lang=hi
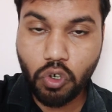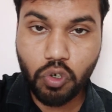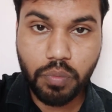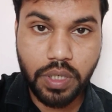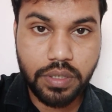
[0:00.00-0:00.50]

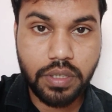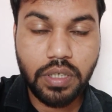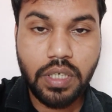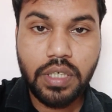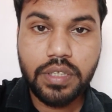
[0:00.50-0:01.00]
डॉक्यूमेंट्स
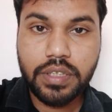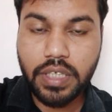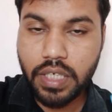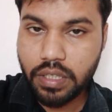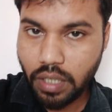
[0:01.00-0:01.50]

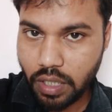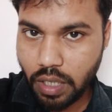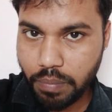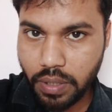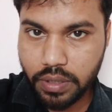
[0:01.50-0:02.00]
सेंड
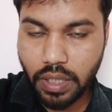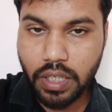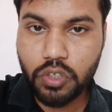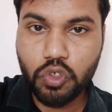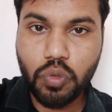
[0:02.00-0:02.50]
करना पड़ता
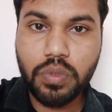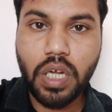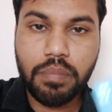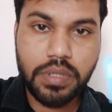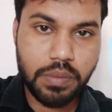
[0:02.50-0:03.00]
है जो भी
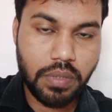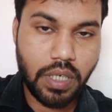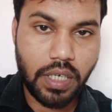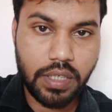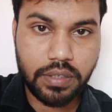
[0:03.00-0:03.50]
आप इस पर
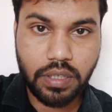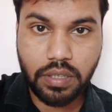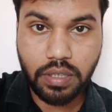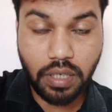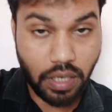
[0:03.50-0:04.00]
करेक्शन
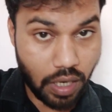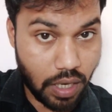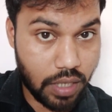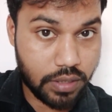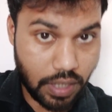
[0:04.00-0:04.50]

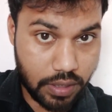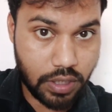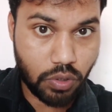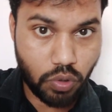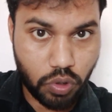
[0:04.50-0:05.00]
कराना
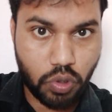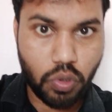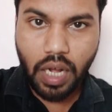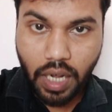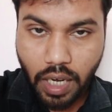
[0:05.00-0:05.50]
चाहते हो तो
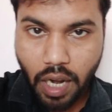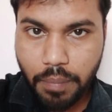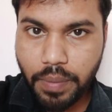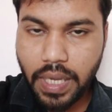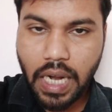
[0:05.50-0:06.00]
अगर
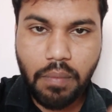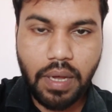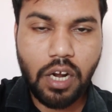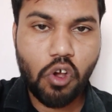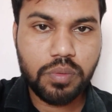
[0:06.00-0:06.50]
आप पहला
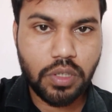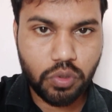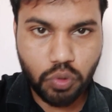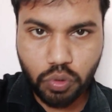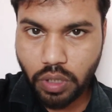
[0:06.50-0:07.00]
वाला
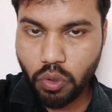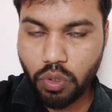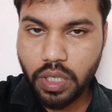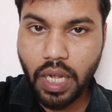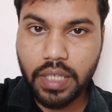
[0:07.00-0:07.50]
ऑप्शन चूज़
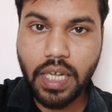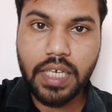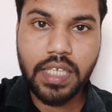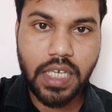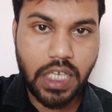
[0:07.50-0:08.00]
करोगे
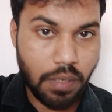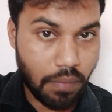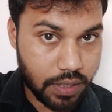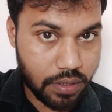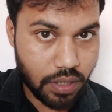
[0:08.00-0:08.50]
आधार ई e के
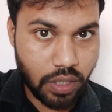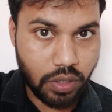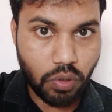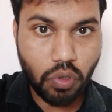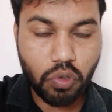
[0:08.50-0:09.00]
वाई सी के
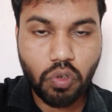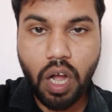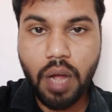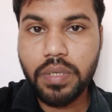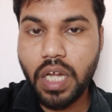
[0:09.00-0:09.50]
थ्रू तो
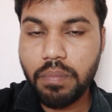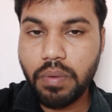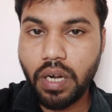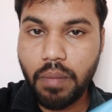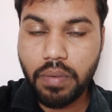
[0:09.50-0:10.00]
आप यहाँ
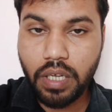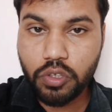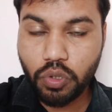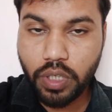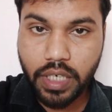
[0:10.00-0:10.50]
पर अपना
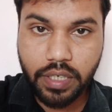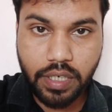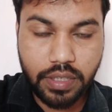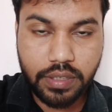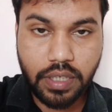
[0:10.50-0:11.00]
जो
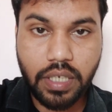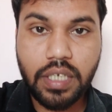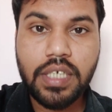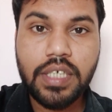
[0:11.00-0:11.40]
एड्रेस है